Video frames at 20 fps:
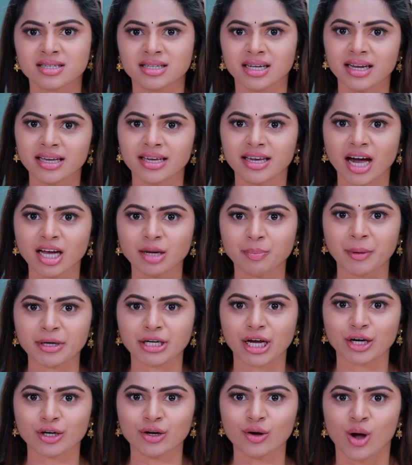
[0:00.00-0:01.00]
இதெல்லாம் யார்
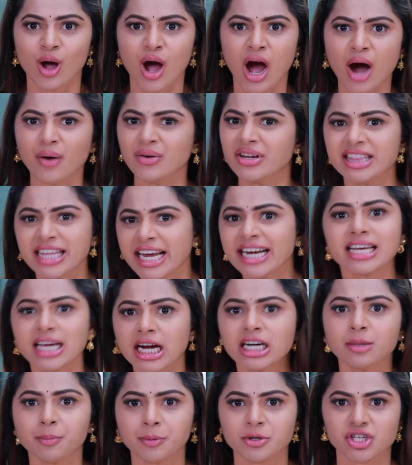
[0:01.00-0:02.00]
பண்ணாங்களோ அவங்கள
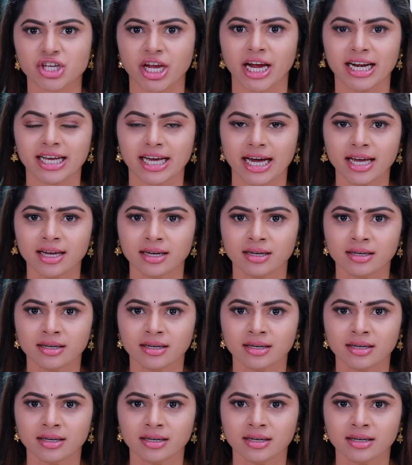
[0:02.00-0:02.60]
தேடி பிடிச்சு கேளுங்க